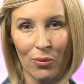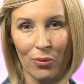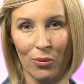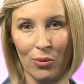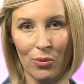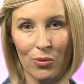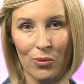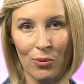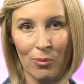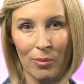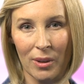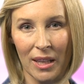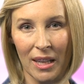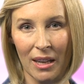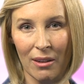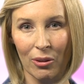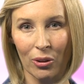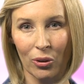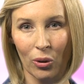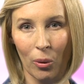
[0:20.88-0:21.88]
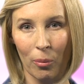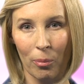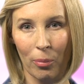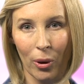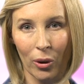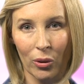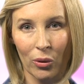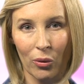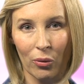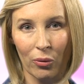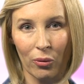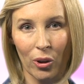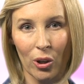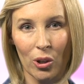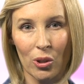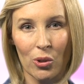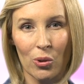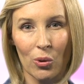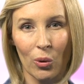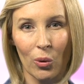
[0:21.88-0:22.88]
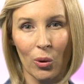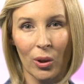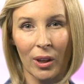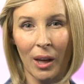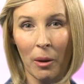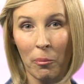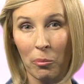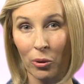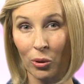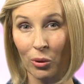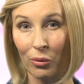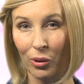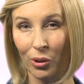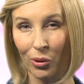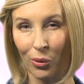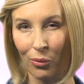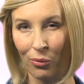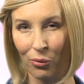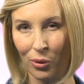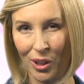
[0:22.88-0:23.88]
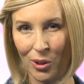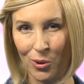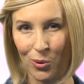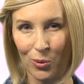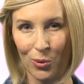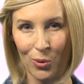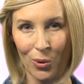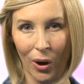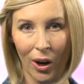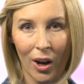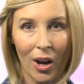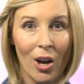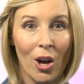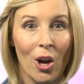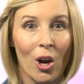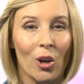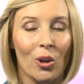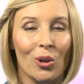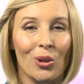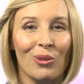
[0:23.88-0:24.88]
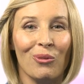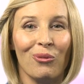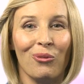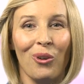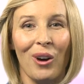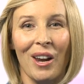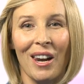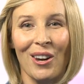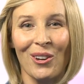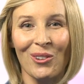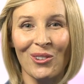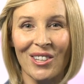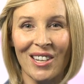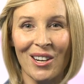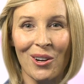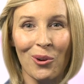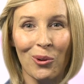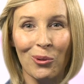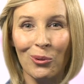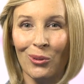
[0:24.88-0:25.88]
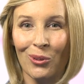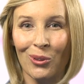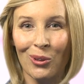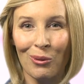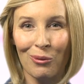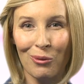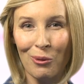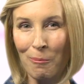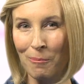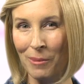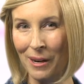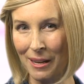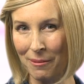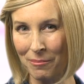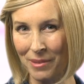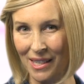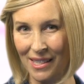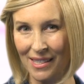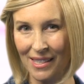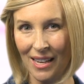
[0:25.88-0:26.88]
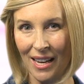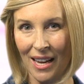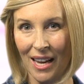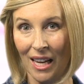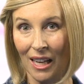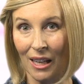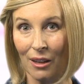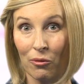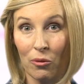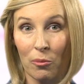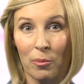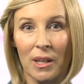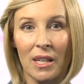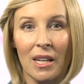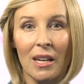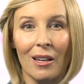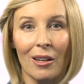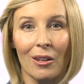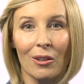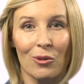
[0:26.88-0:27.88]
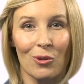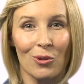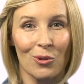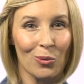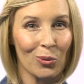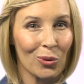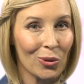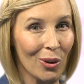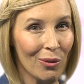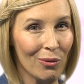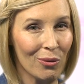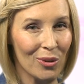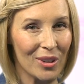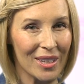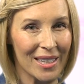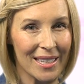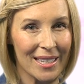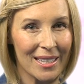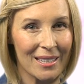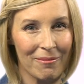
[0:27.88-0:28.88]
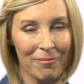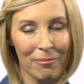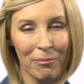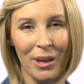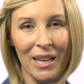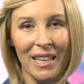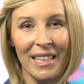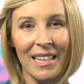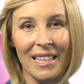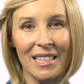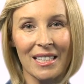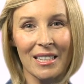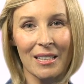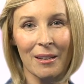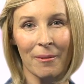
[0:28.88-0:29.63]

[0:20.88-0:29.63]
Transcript: vous oubliez votre portefeuille sur le capot de votre voiture. Une fois l'engin en route, vous blémissez et vos billets se sont envolés. Bélier,